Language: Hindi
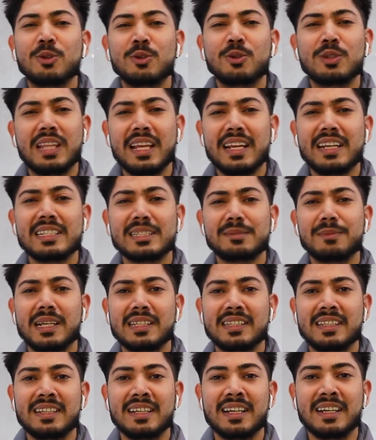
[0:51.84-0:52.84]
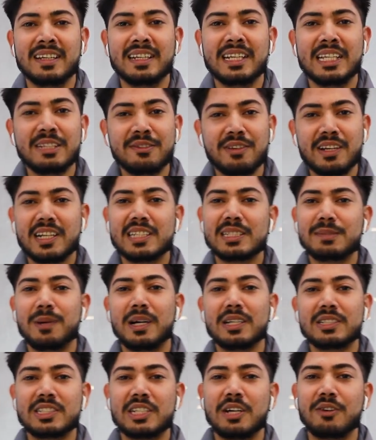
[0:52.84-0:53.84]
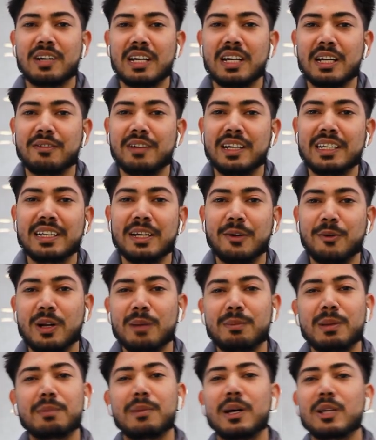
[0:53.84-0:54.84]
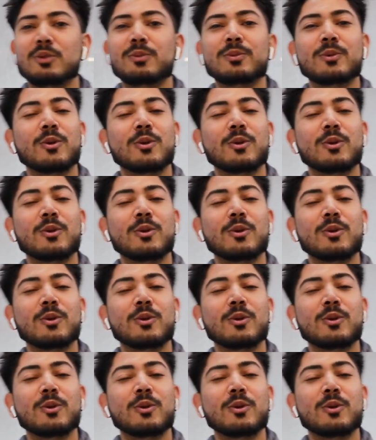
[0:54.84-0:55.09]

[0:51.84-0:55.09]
तो देर किस बात की है हिंदवेयर का स्मार्ट शावर लगवाइए और अपने बाथरूम